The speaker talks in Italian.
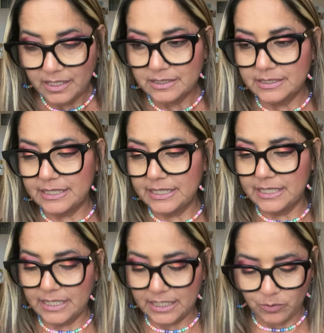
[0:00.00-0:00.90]

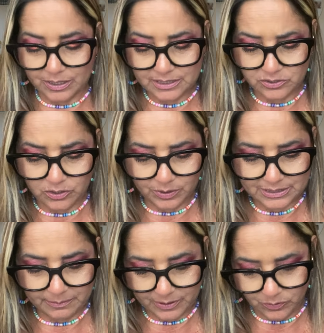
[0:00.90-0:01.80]
di quante sono
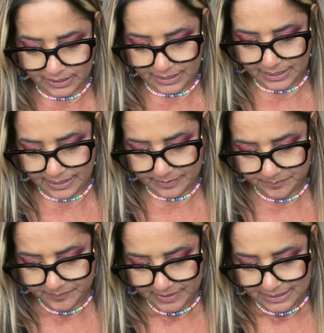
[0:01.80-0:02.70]
queste
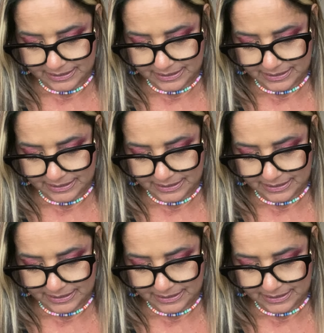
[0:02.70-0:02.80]
piccoline?